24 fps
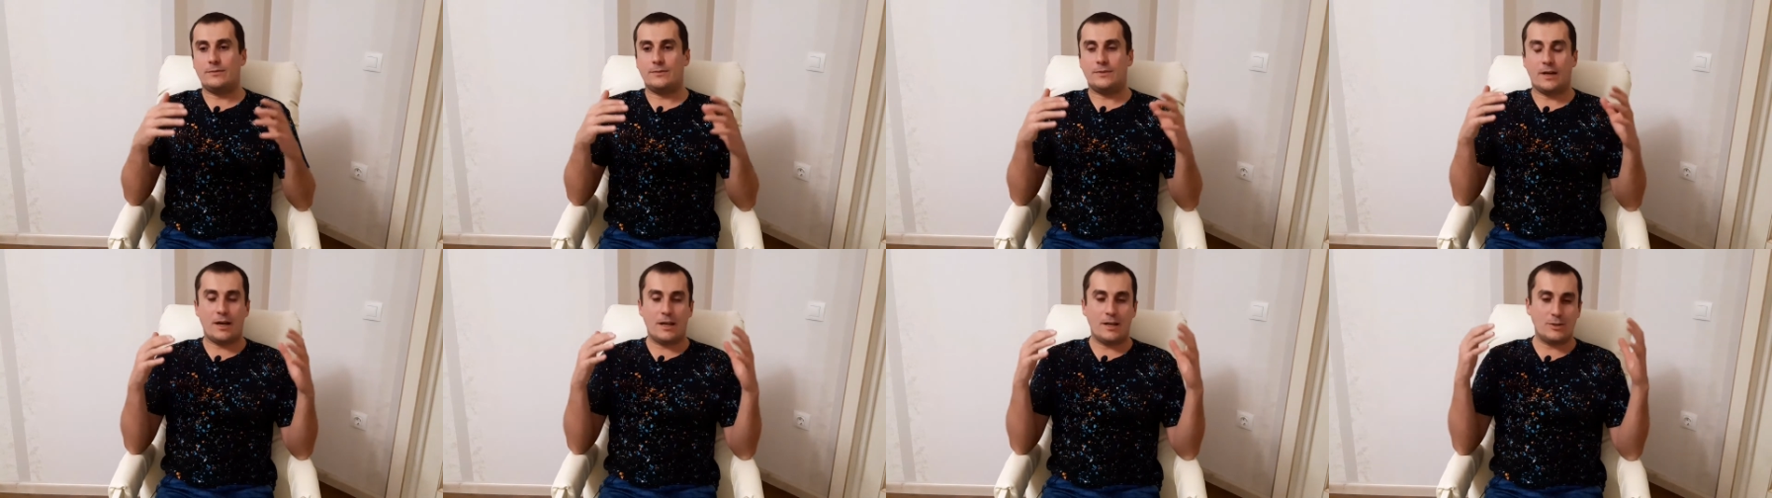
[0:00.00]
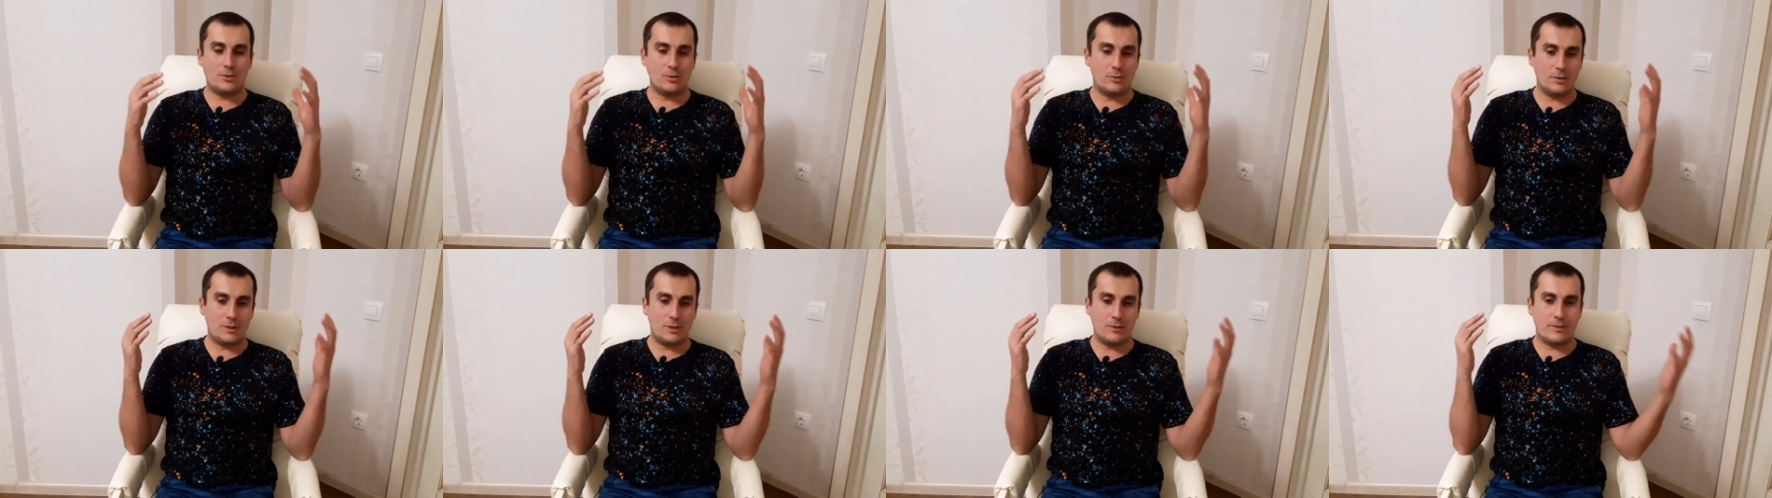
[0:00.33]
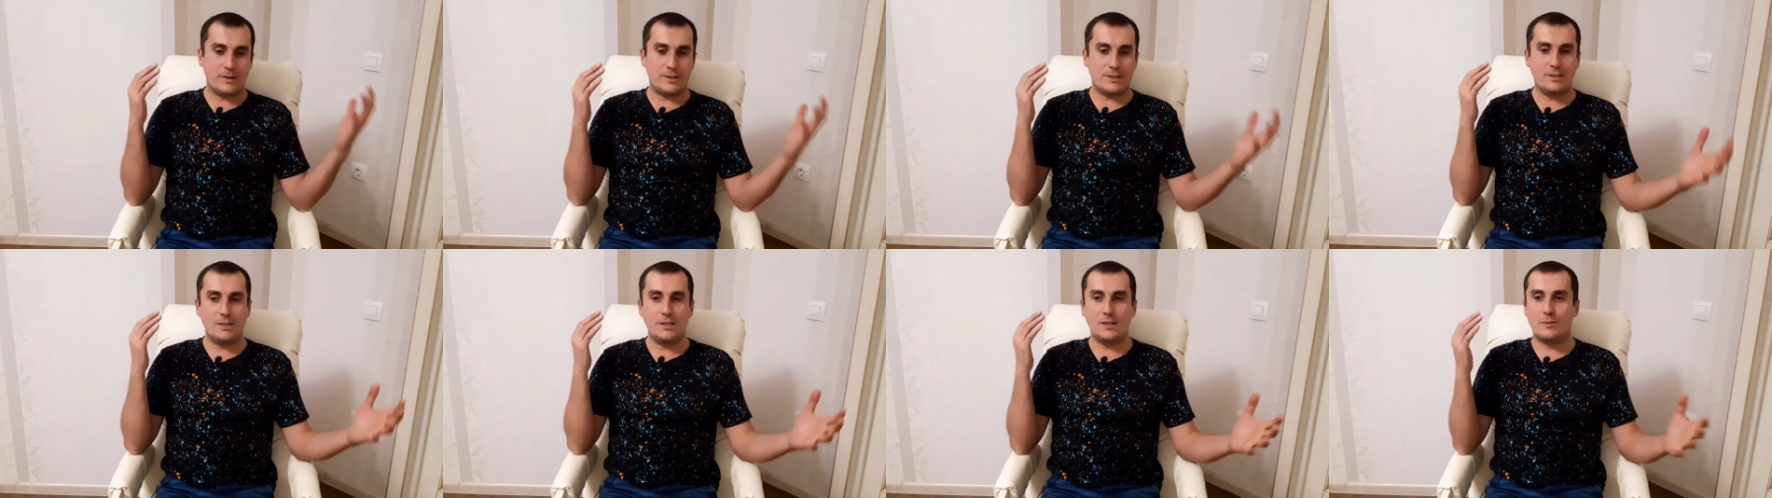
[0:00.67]
на горизонте
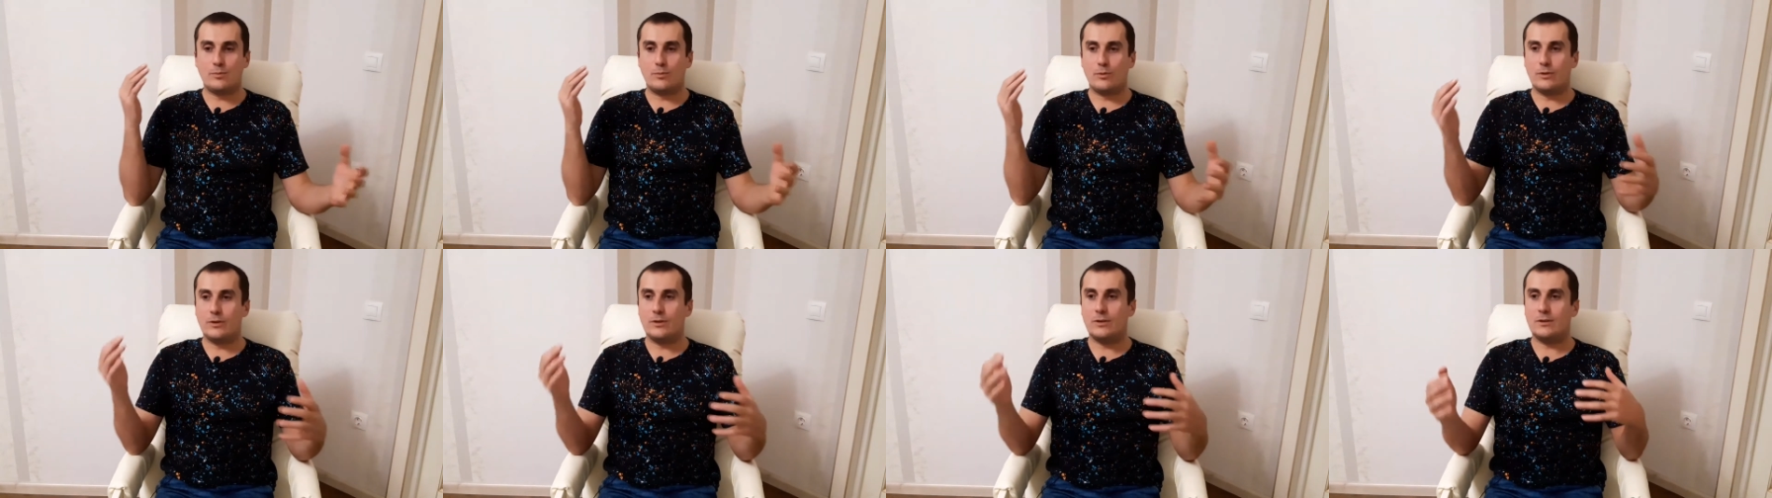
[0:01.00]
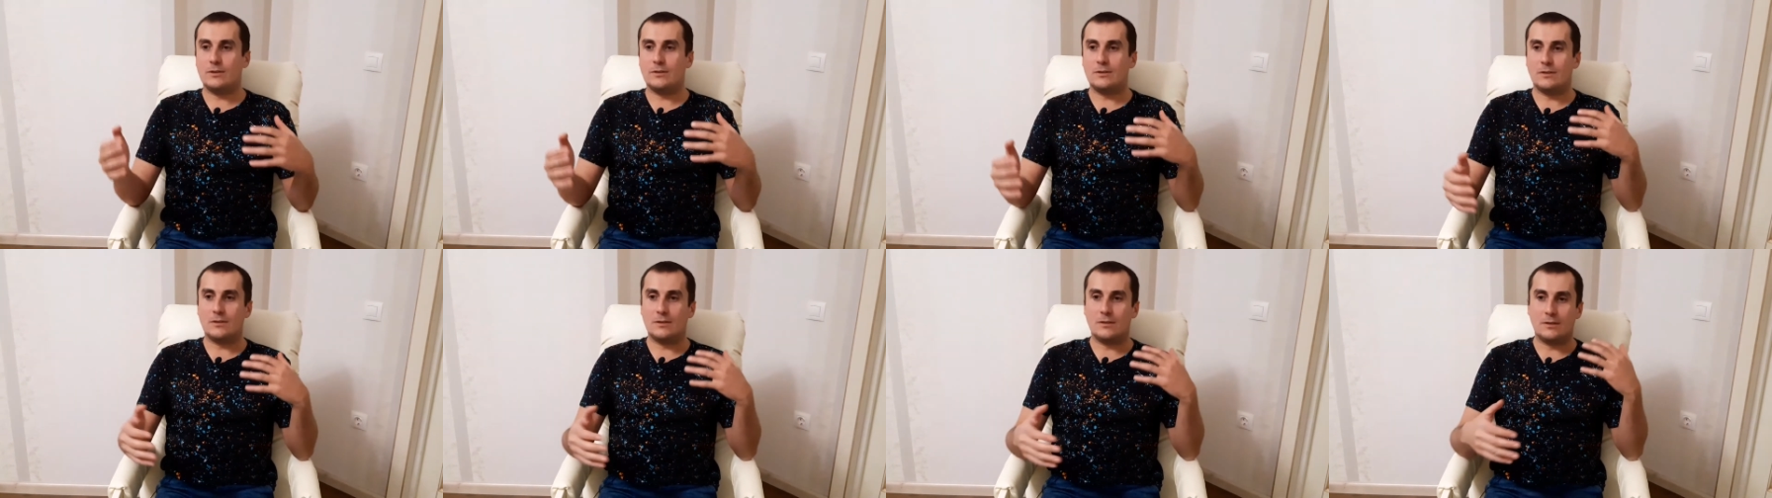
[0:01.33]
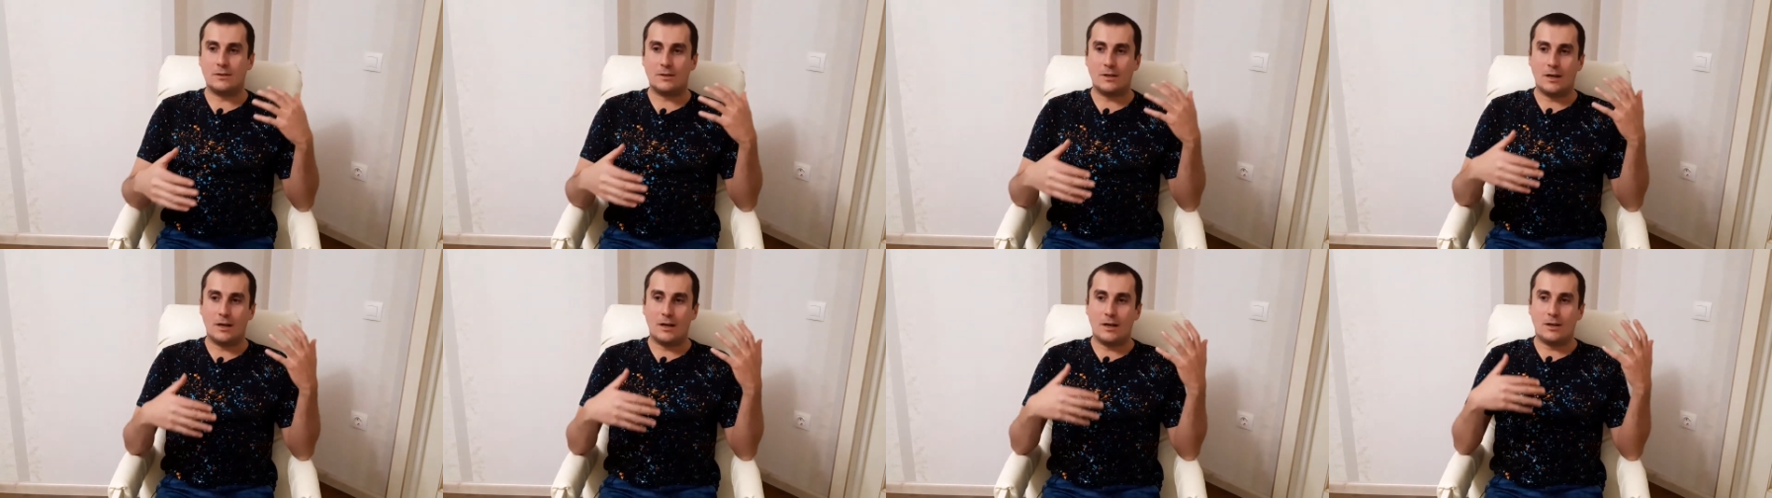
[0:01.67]
возник мой э,